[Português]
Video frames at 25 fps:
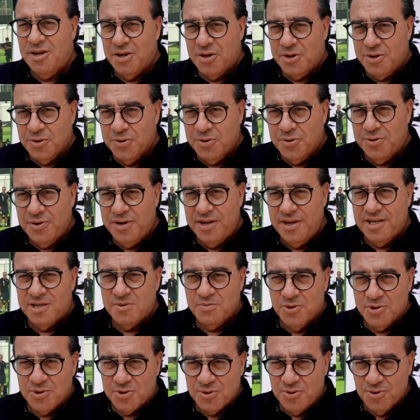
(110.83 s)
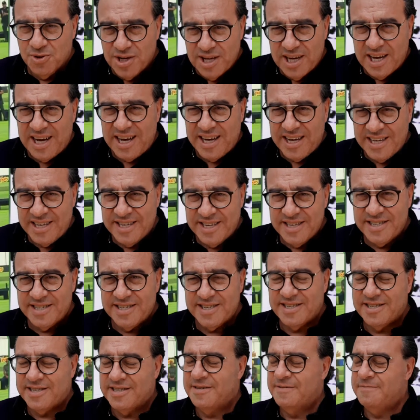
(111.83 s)
de dores
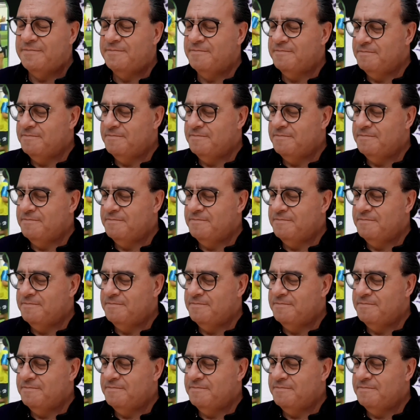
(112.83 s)
musculares.